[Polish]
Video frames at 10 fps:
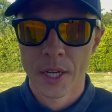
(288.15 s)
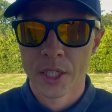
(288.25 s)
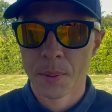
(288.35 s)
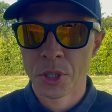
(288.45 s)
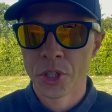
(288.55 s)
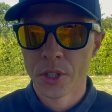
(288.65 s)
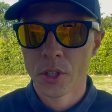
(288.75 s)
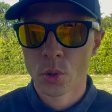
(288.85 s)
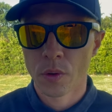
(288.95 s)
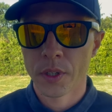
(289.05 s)
że przeciętny
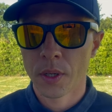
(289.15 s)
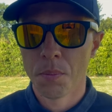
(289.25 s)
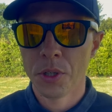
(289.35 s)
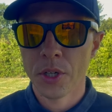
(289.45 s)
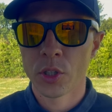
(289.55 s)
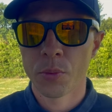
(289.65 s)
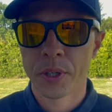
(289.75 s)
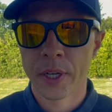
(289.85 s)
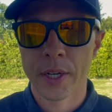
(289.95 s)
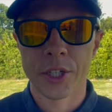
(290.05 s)
człowiek myśli
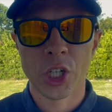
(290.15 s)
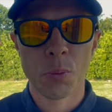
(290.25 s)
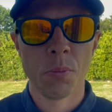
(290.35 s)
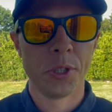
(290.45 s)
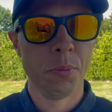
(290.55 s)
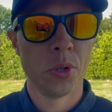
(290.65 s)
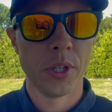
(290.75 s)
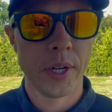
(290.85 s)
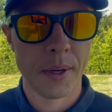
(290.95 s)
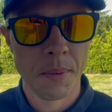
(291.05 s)
sobie, hej, chciałbym być
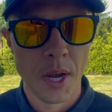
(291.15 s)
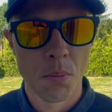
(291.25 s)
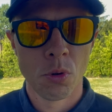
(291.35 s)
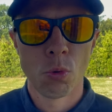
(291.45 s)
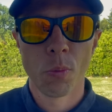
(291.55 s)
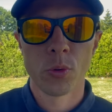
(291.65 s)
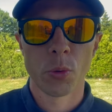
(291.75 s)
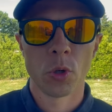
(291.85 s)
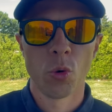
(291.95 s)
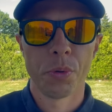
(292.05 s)
milionerem, bo mógłbym
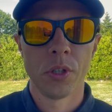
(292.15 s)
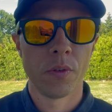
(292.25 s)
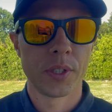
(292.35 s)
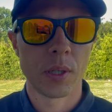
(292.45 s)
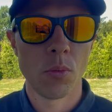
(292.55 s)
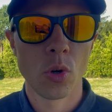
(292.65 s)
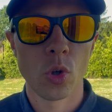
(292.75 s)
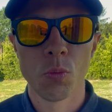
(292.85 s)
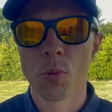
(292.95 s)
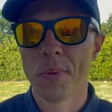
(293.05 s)
sobie kupić nowy
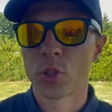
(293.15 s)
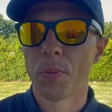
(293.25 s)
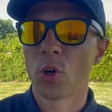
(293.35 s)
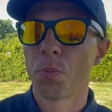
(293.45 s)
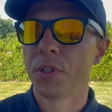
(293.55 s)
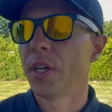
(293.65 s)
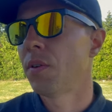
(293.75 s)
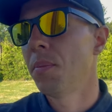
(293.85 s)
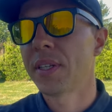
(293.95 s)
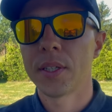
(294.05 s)
samochód, mógłbym sobie kupić, nie
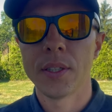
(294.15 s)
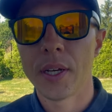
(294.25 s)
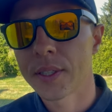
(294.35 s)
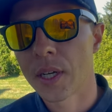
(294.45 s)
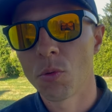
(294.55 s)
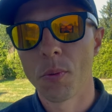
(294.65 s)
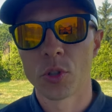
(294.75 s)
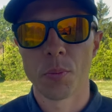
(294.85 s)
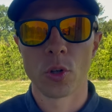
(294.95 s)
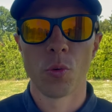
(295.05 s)
wiem, Mercedesa, mógłbym
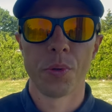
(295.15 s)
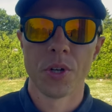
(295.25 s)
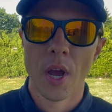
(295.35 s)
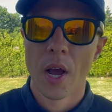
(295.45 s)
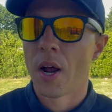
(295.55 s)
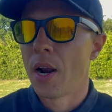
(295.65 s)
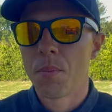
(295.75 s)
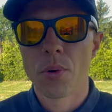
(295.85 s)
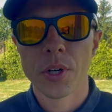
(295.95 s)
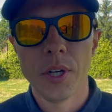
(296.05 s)
sobie kupić
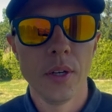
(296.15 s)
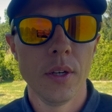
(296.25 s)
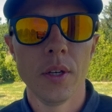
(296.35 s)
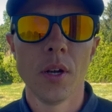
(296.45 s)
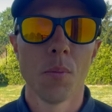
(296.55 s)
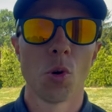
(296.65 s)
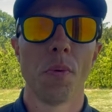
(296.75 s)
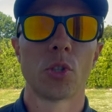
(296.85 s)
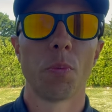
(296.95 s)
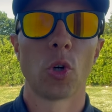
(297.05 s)
Lamborghini, Lamborghini,
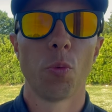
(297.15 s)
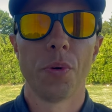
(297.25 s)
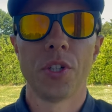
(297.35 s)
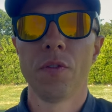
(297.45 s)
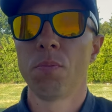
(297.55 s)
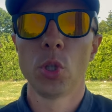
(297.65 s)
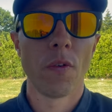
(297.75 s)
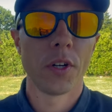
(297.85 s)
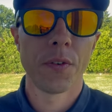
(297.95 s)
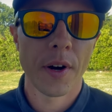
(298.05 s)
mógłbym sobie kupić i
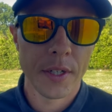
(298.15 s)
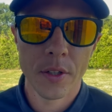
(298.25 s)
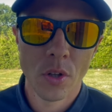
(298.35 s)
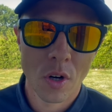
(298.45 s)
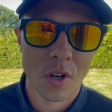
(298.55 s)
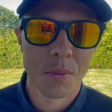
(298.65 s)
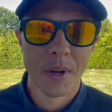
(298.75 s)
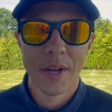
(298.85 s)
wybudować fajny dom